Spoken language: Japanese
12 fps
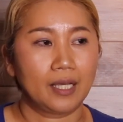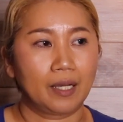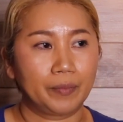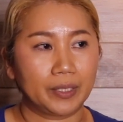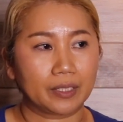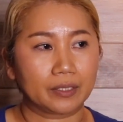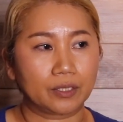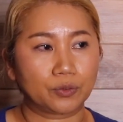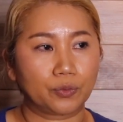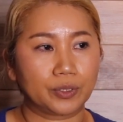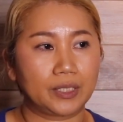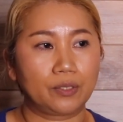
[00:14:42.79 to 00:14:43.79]
アメリカで
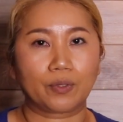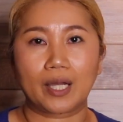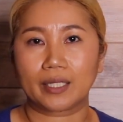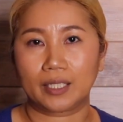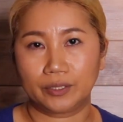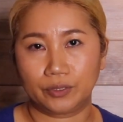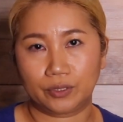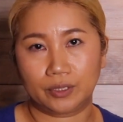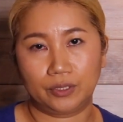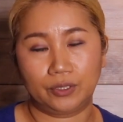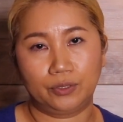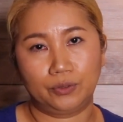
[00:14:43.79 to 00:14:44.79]
そういう家を買い替
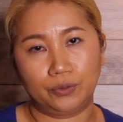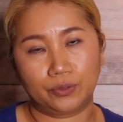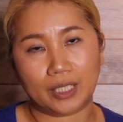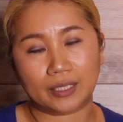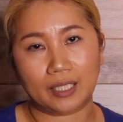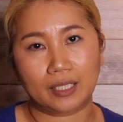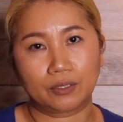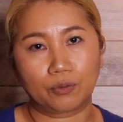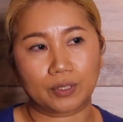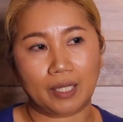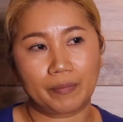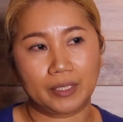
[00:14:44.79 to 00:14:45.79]
える方
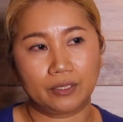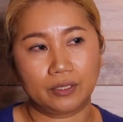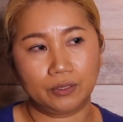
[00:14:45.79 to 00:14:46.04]
のため